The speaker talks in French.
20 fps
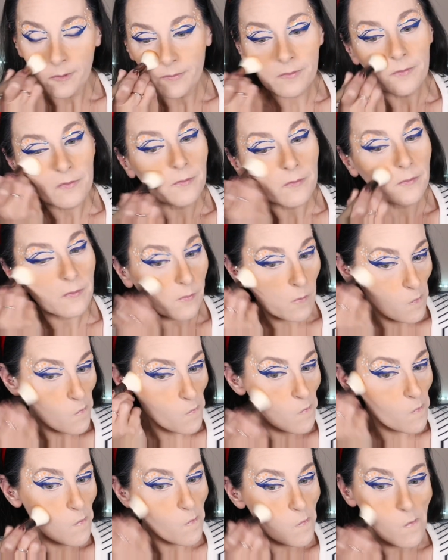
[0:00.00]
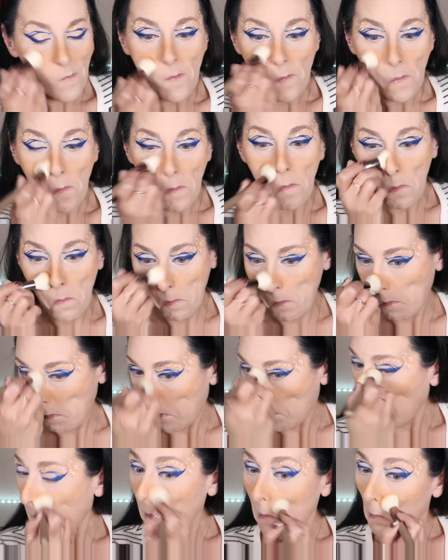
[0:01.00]
le nez. En façon
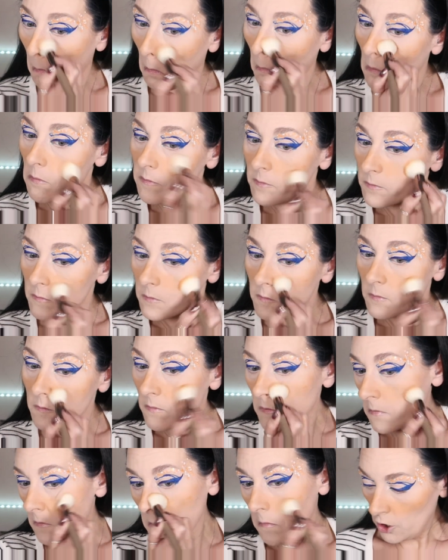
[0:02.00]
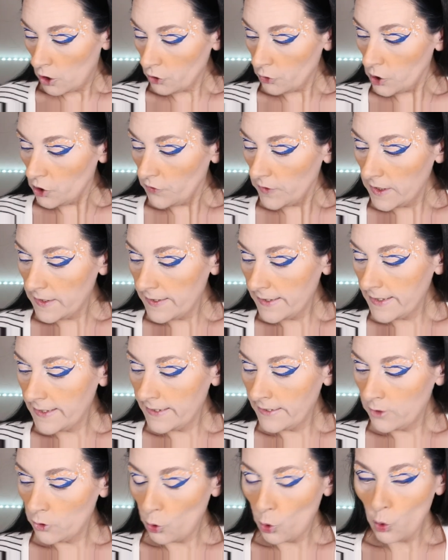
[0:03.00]
coup de soleil. Ensuite, je vais ici